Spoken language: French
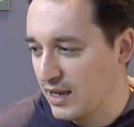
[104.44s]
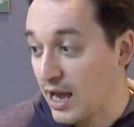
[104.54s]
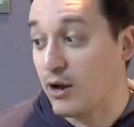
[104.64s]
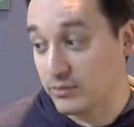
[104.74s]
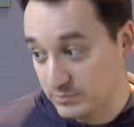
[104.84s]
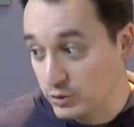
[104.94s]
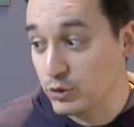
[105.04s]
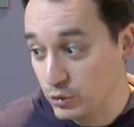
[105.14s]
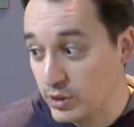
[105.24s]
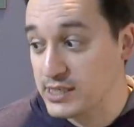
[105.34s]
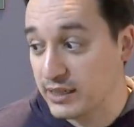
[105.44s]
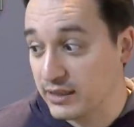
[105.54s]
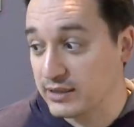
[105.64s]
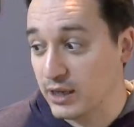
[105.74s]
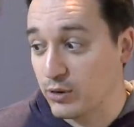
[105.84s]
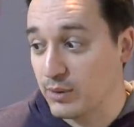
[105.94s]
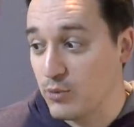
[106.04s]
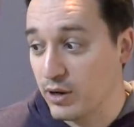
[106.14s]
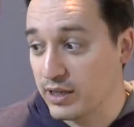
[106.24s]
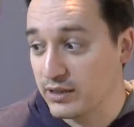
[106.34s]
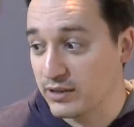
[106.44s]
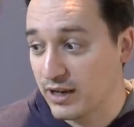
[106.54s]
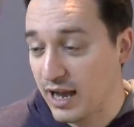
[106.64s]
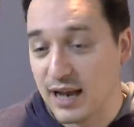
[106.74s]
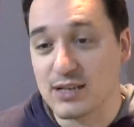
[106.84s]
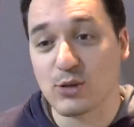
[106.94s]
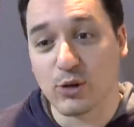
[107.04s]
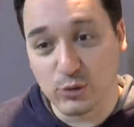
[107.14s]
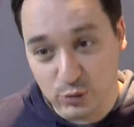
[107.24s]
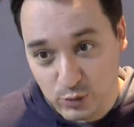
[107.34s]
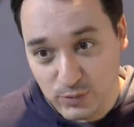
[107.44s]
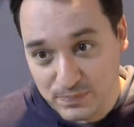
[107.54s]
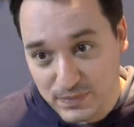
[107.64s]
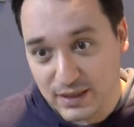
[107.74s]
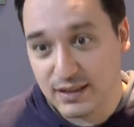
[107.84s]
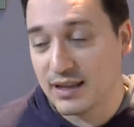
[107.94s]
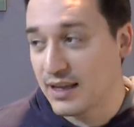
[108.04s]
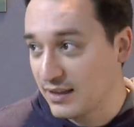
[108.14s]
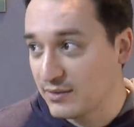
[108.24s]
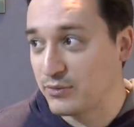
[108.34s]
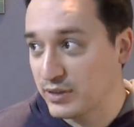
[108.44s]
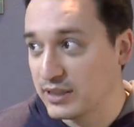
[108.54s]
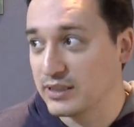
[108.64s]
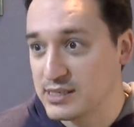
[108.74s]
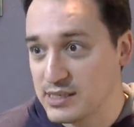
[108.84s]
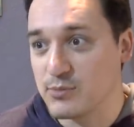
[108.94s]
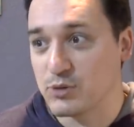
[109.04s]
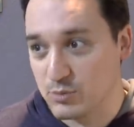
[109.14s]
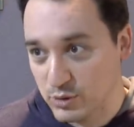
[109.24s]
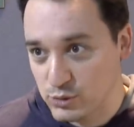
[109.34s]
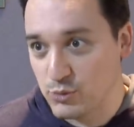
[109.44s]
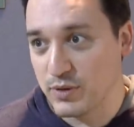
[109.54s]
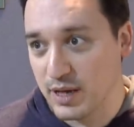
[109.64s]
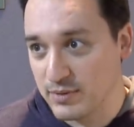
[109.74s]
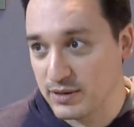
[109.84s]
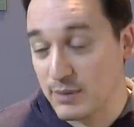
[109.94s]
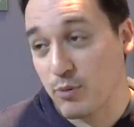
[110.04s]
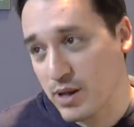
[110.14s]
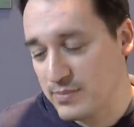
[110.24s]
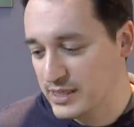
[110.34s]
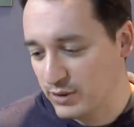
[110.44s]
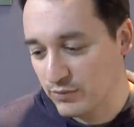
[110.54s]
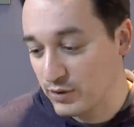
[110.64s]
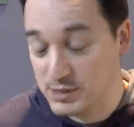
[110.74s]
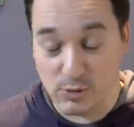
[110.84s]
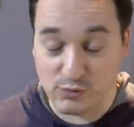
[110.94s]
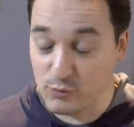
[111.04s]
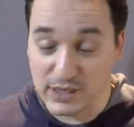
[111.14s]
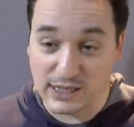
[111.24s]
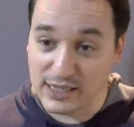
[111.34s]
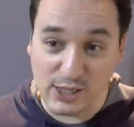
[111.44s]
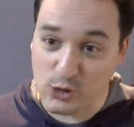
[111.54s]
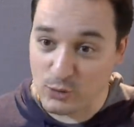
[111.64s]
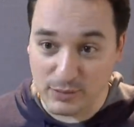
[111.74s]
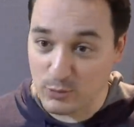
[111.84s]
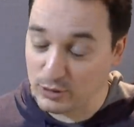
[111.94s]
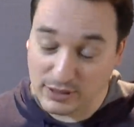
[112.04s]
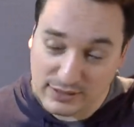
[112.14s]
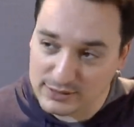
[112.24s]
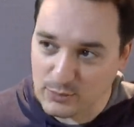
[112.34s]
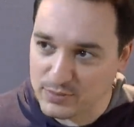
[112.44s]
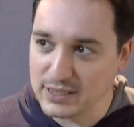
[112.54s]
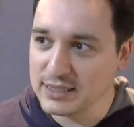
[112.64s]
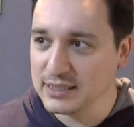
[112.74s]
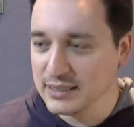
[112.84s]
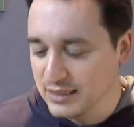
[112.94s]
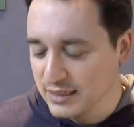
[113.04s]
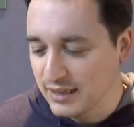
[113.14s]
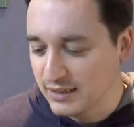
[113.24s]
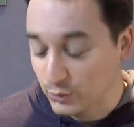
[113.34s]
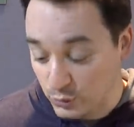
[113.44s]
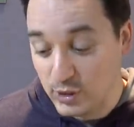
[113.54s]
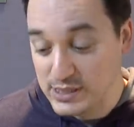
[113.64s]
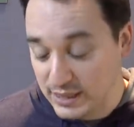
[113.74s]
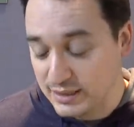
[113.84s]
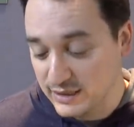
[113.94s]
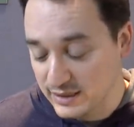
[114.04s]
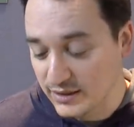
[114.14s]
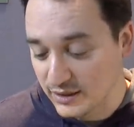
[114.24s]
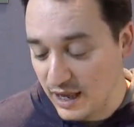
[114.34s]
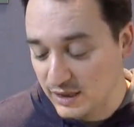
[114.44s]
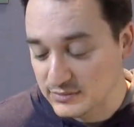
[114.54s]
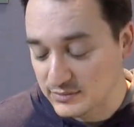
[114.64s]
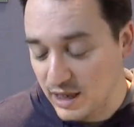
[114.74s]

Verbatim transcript: alors, Yohan Sacré qui a collaboré à Axolot 2 fait des dessins absolument superbes. Là, le problème, c'est que forcément, je vais oublier des tas de gens, mais bon, tant pis. Donc, Johan Sacré, un,